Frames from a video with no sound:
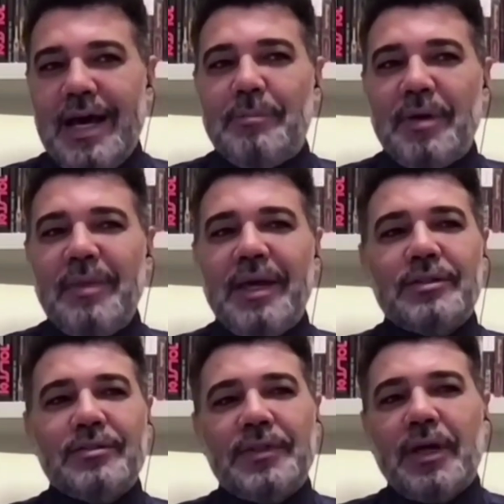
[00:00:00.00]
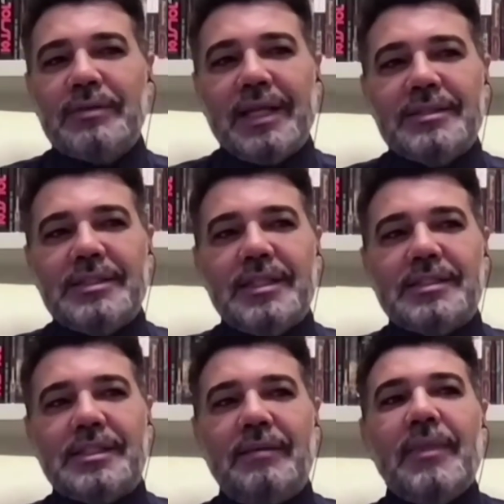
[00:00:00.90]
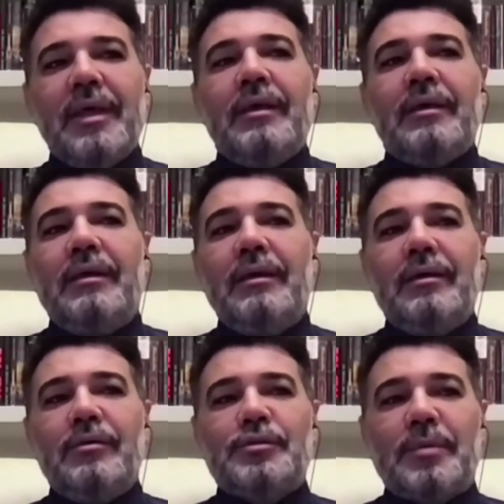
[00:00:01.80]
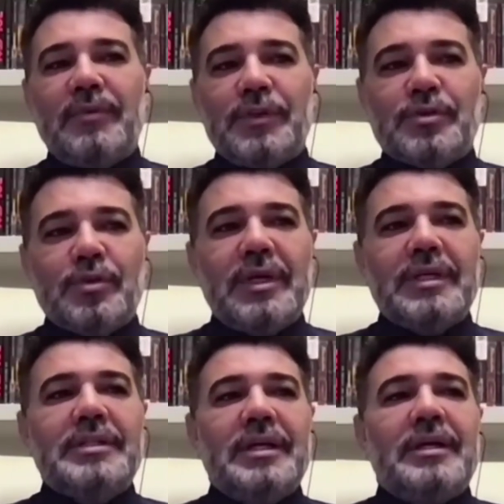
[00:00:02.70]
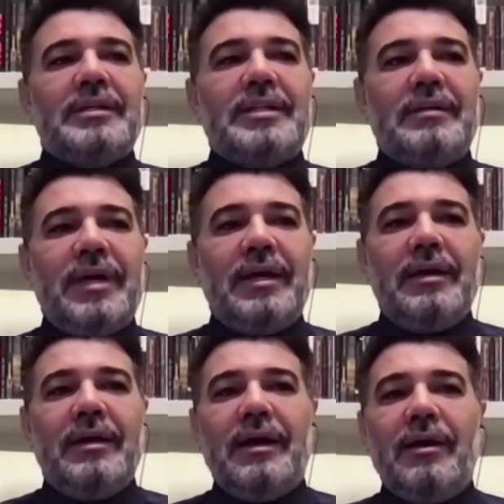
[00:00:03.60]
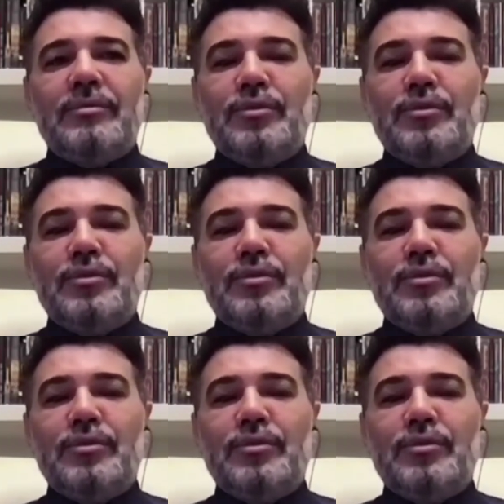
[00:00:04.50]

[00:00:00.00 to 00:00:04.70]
A primeira, no final dela, dizia assim: que os professores, é,